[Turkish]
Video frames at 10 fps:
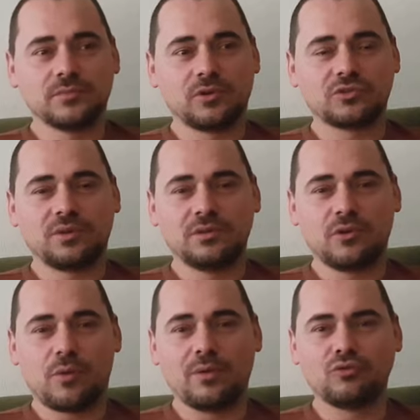O zaman
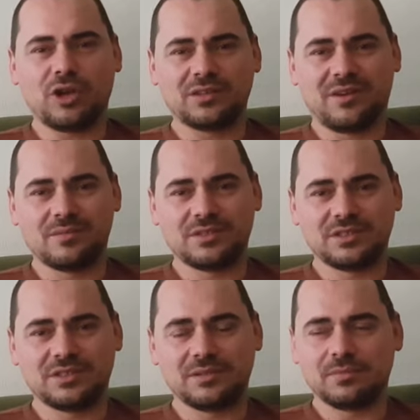normal uçak
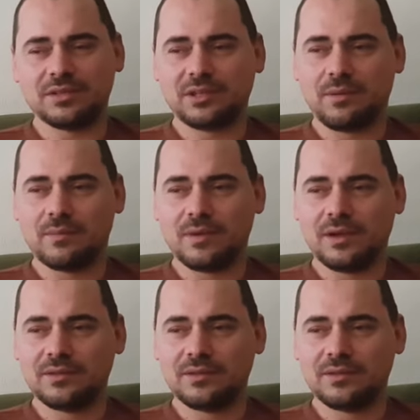tamircisiyim ben tamam mı?